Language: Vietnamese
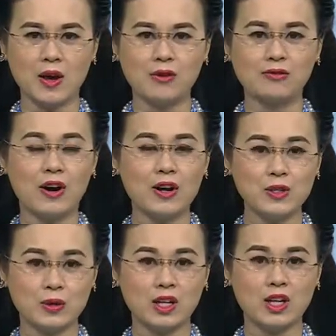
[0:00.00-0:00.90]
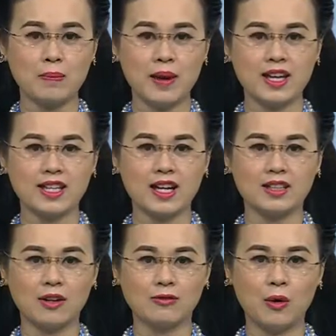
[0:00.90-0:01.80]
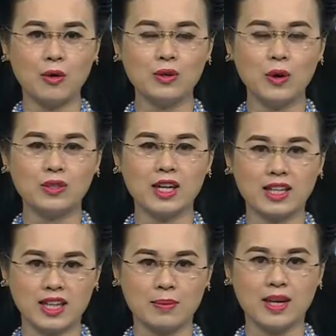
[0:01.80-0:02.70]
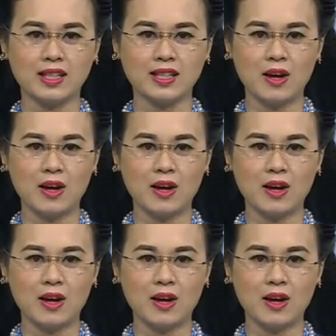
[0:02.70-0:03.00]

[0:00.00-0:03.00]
Phó Chủ tịch Ủy ban nhân dân thành phố Ngô Thị Kim Biến,